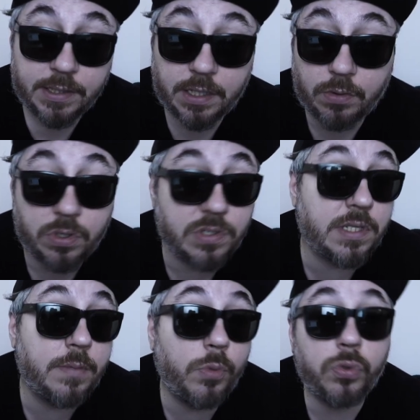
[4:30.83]
da,
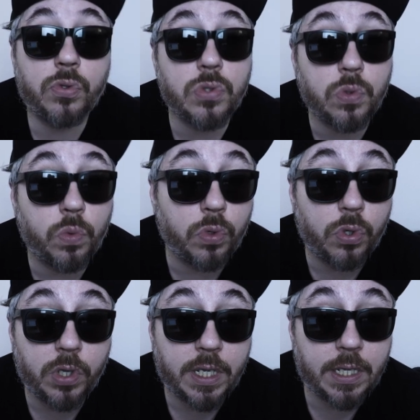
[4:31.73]
qualcosa di molto
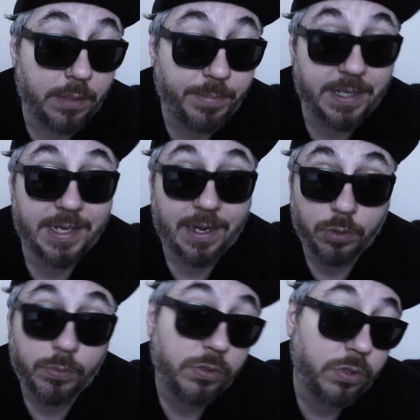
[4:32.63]
oscuro e
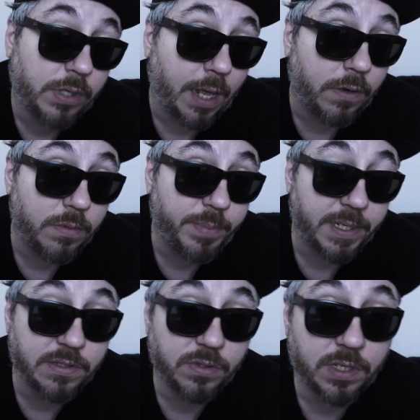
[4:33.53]
pagheranno molto caro il
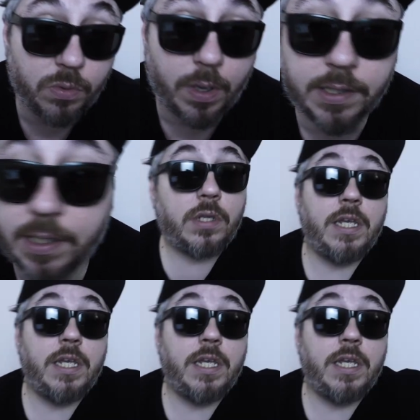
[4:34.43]
prezzo dei quadri.